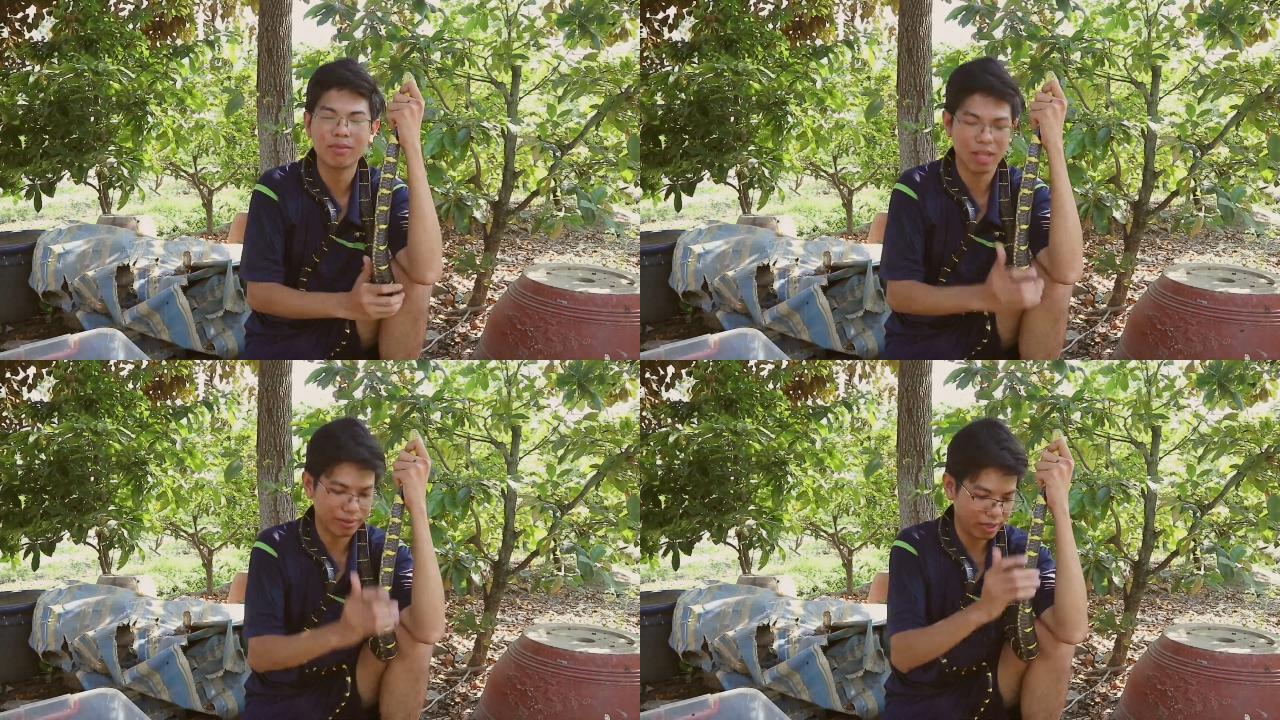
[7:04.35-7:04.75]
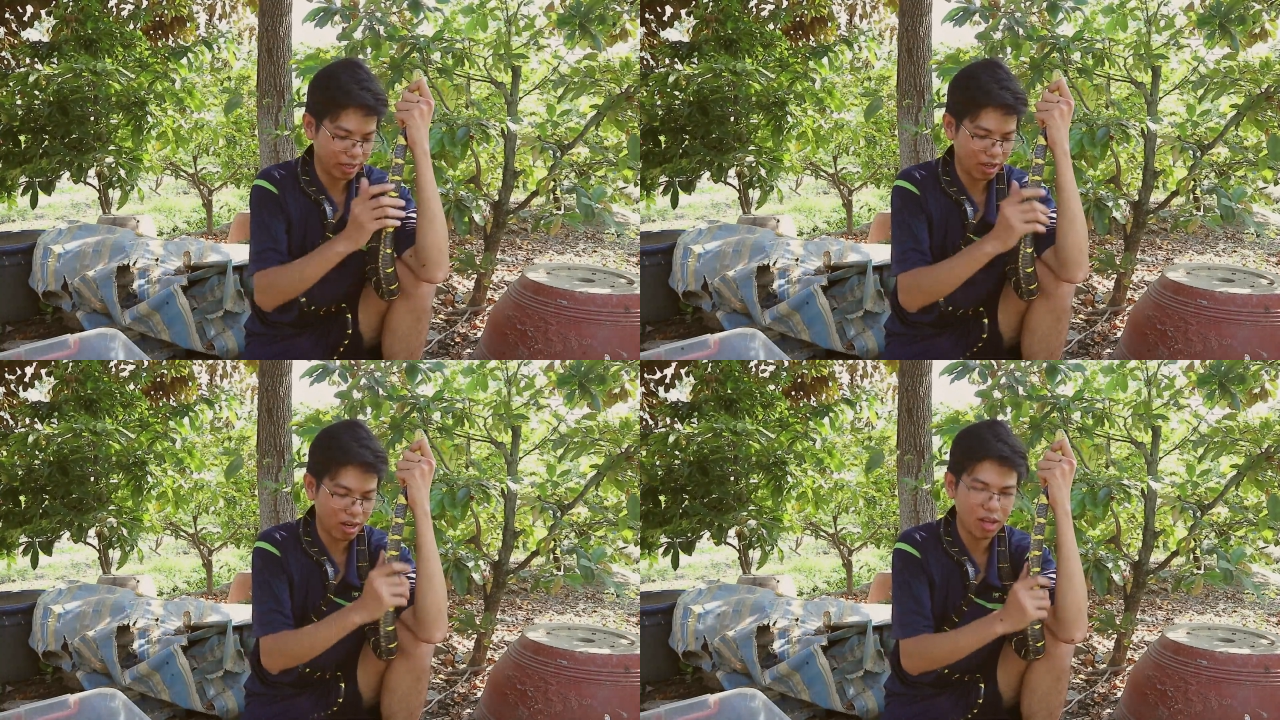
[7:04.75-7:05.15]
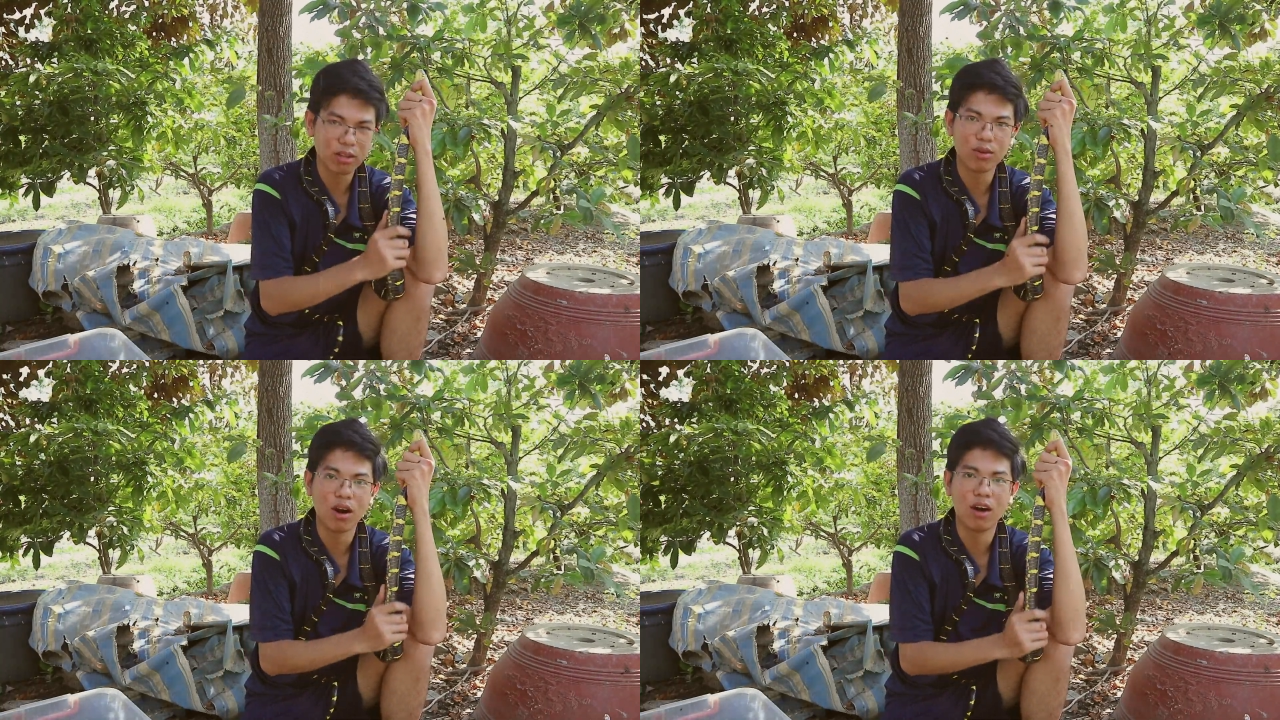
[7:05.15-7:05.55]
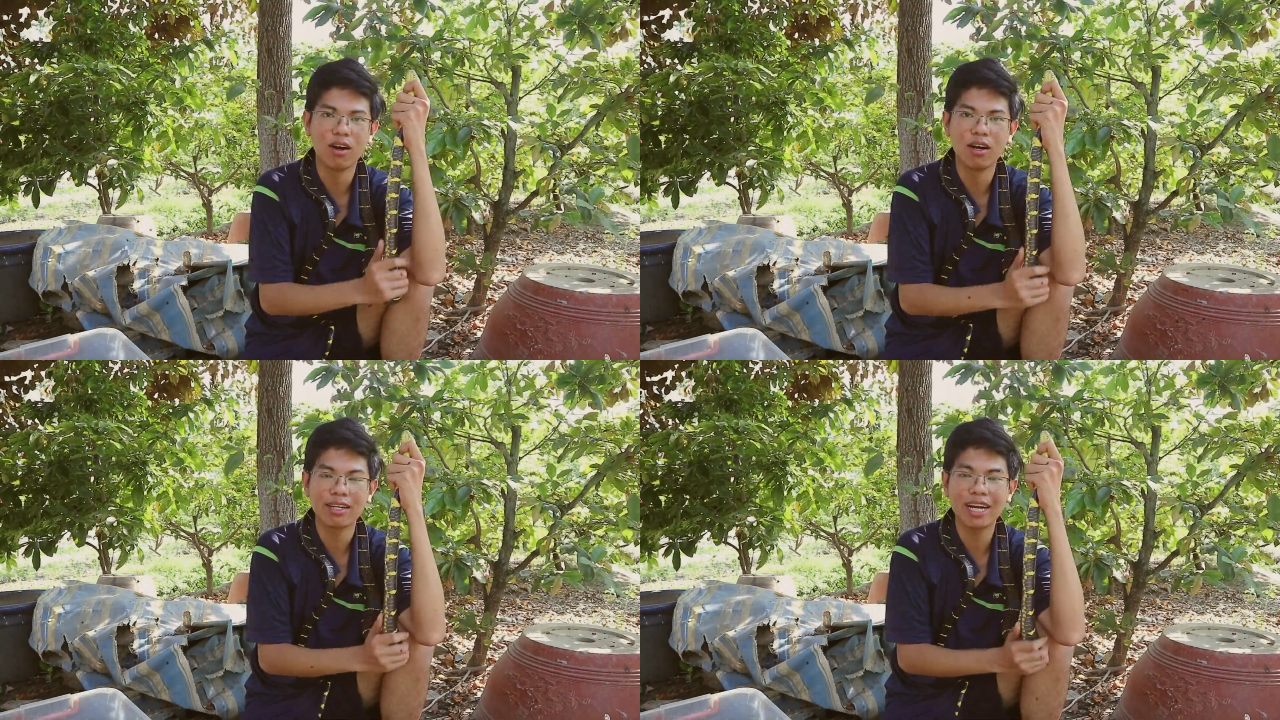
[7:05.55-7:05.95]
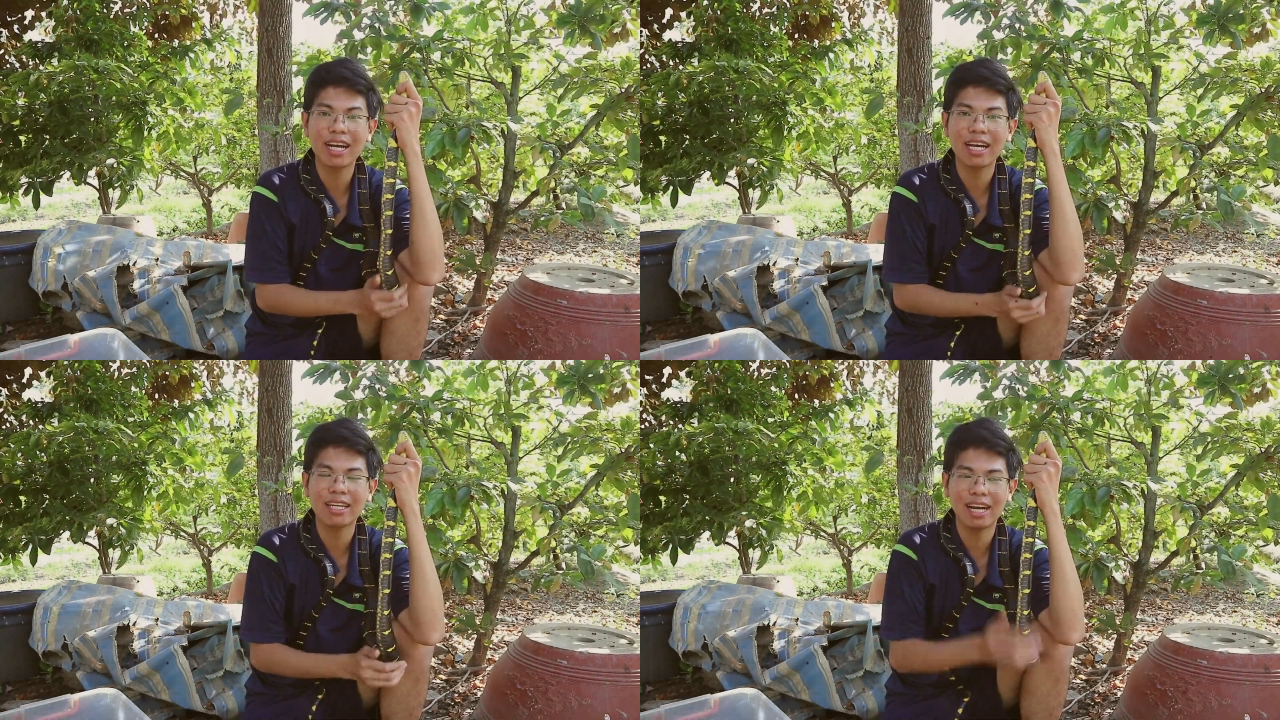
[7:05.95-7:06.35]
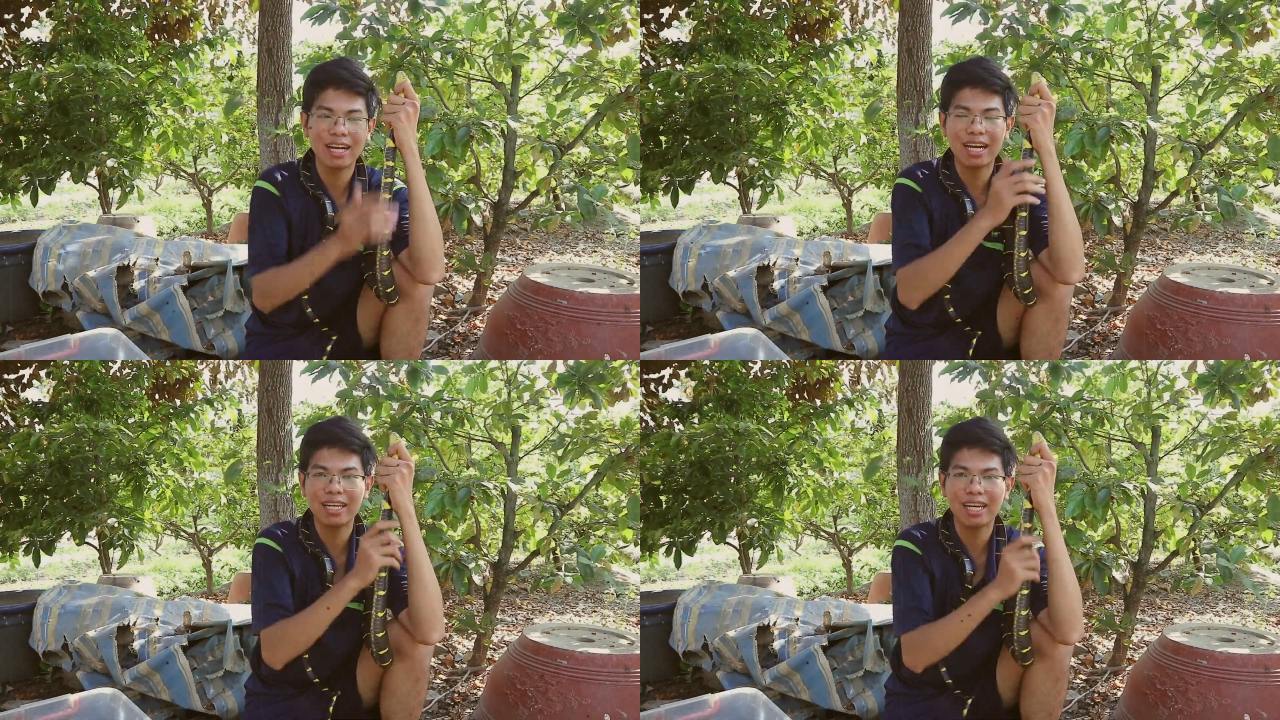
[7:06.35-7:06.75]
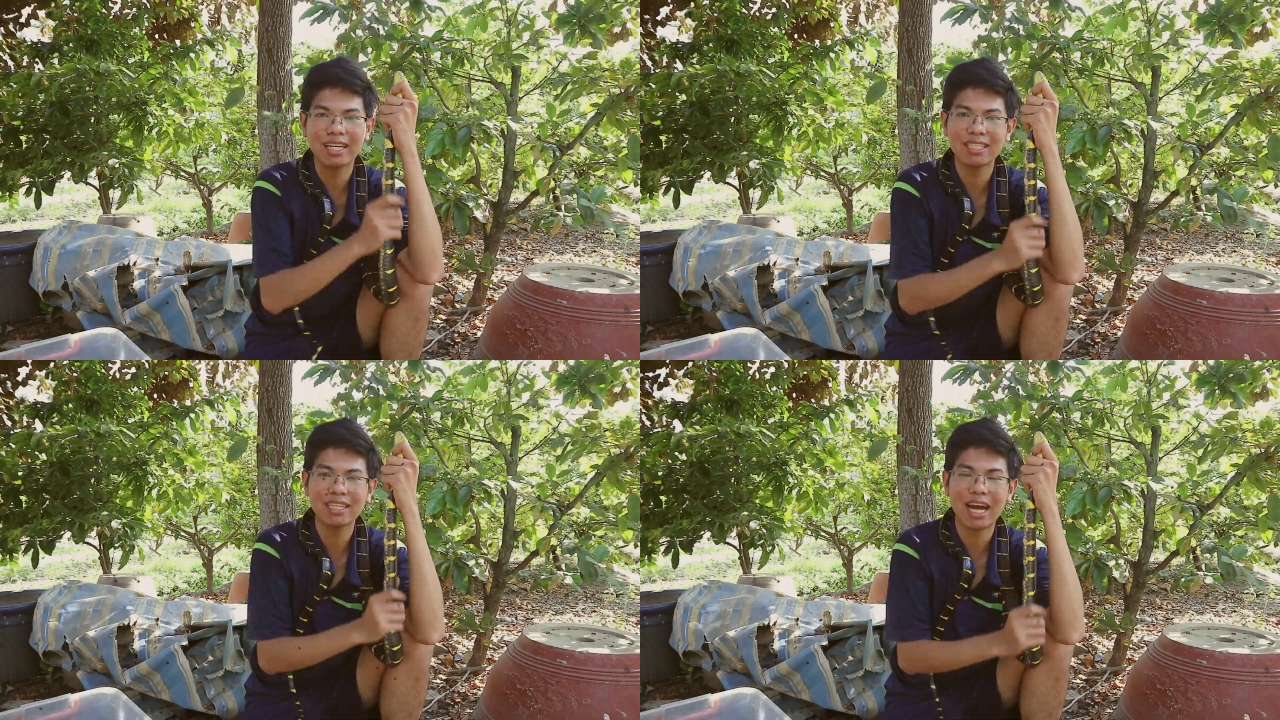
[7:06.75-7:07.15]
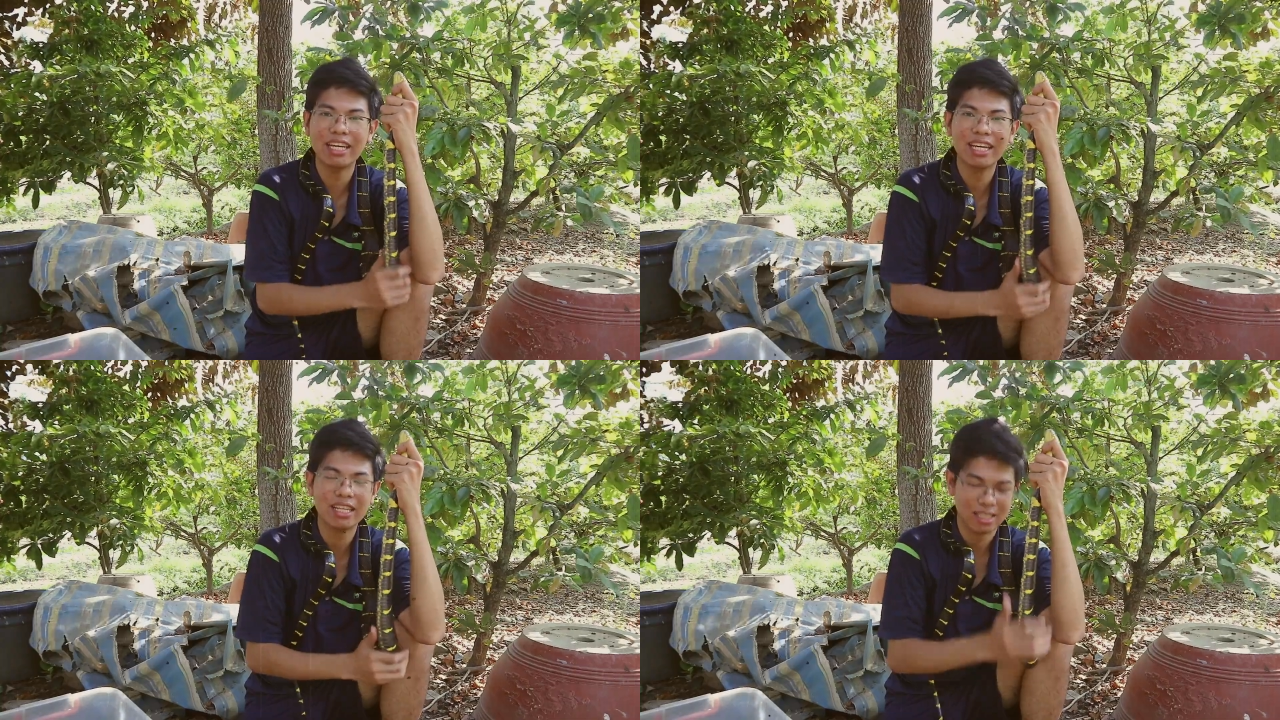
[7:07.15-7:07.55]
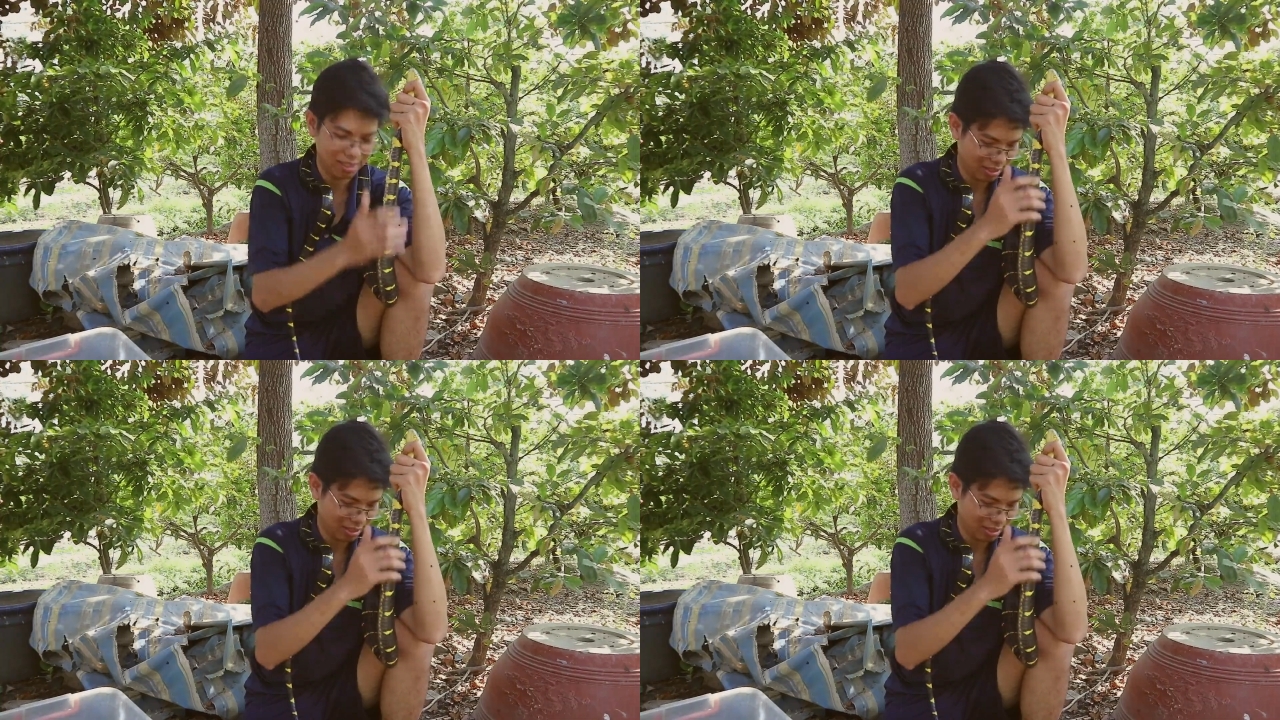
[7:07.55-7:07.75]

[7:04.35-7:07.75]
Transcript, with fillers: tại vì nó là thuộc họ rắn rắn rắn cây á